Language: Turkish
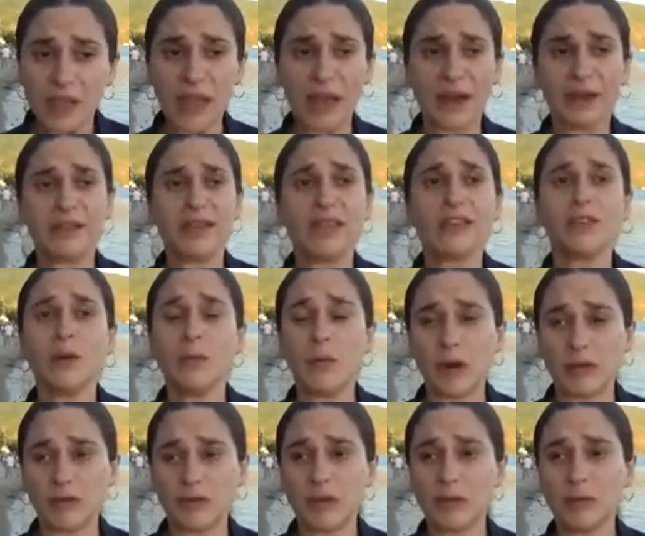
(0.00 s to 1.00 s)
Erdek ve
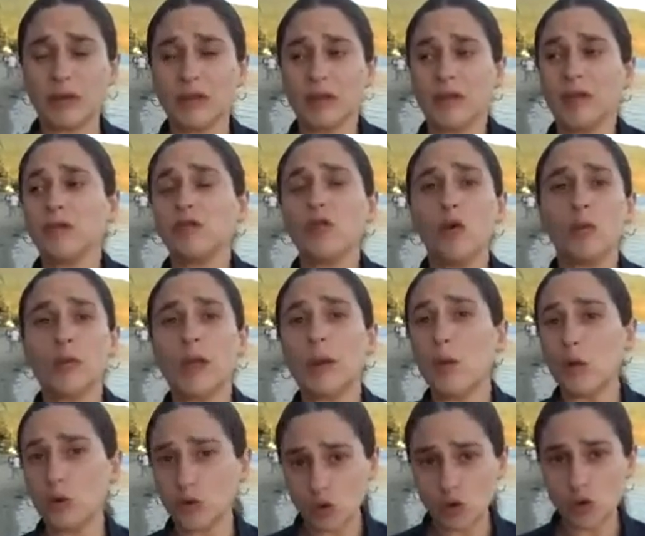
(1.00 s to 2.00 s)
Bandırma'da
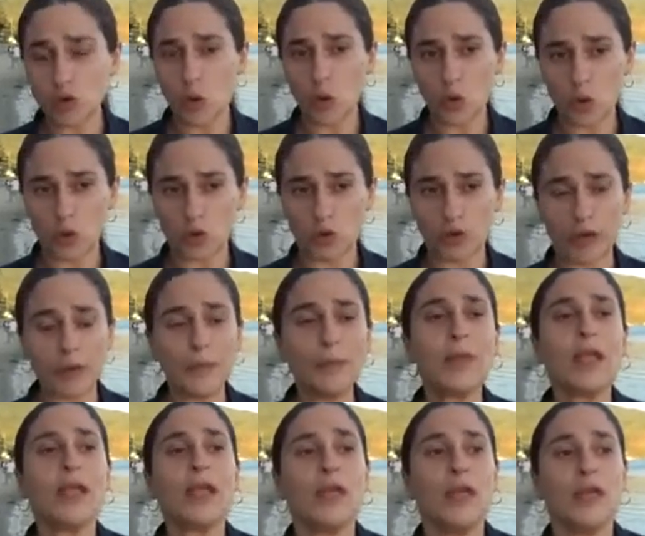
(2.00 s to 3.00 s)
toplam 30 okulda
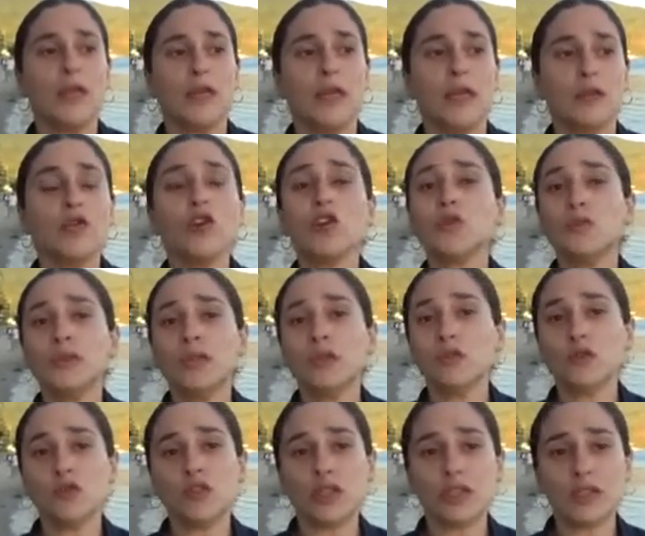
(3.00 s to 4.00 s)

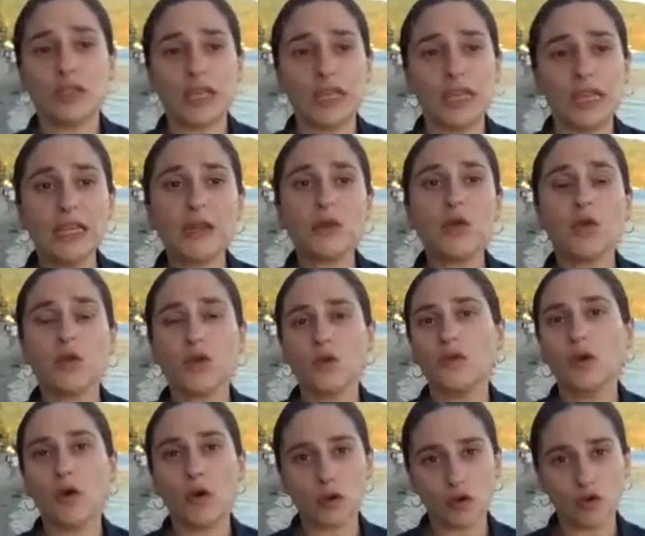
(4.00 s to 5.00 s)
4000'in e, üzerinde
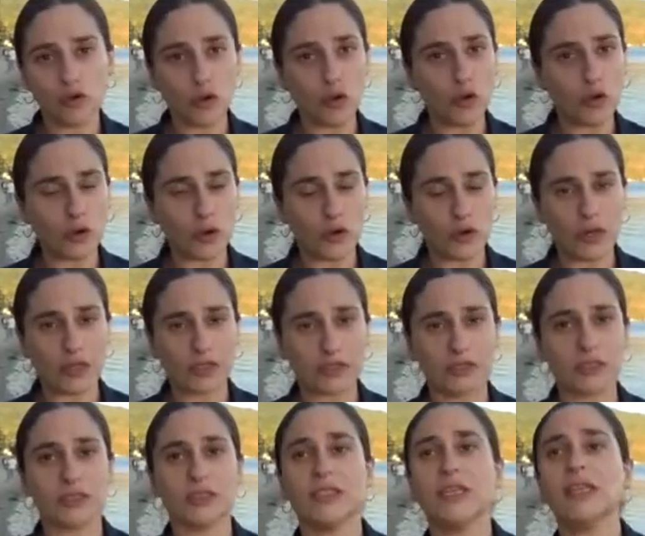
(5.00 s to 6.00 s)
ilkokul ve ortaokul
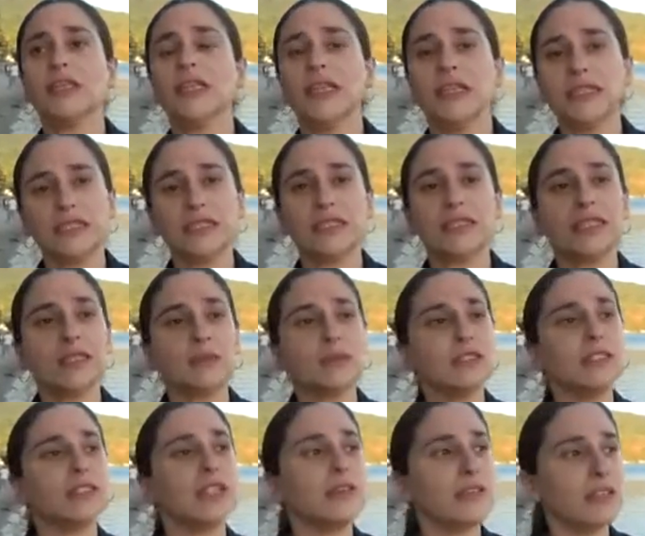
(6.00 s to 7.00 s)
öğrencisine
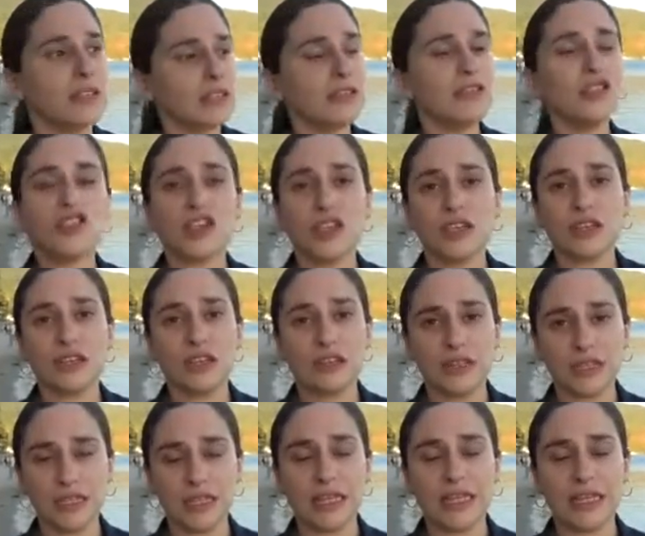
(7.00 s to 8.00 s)
denizlerimizle ve deniz
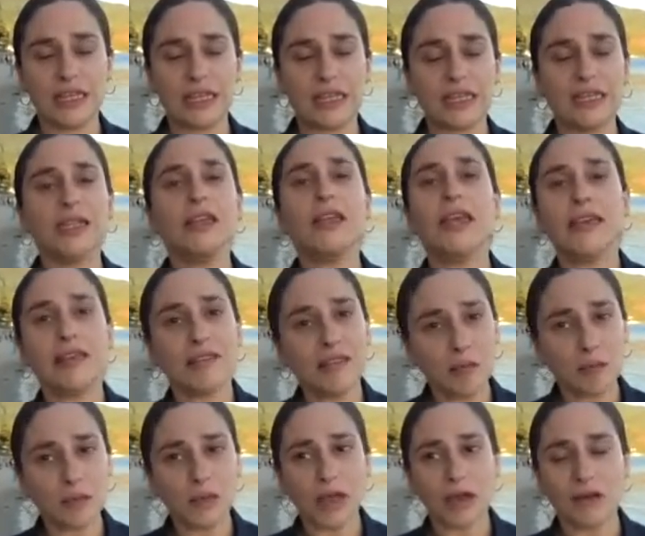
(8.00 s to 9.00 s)
çayırları ile ilgili
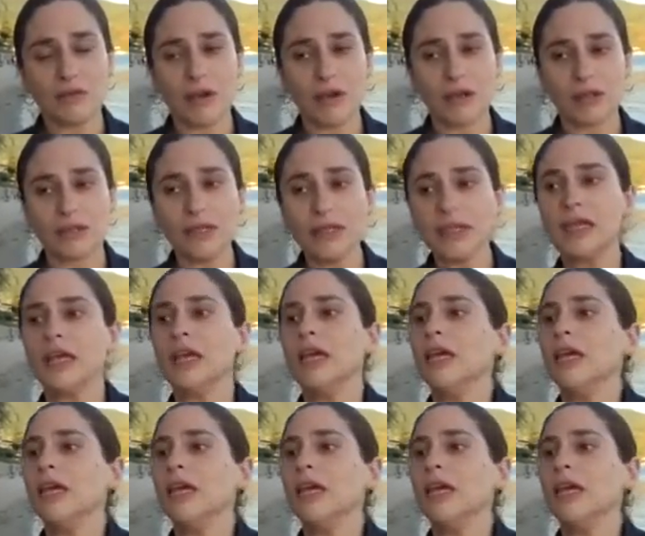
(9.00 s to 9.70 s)
eğitimler verdik.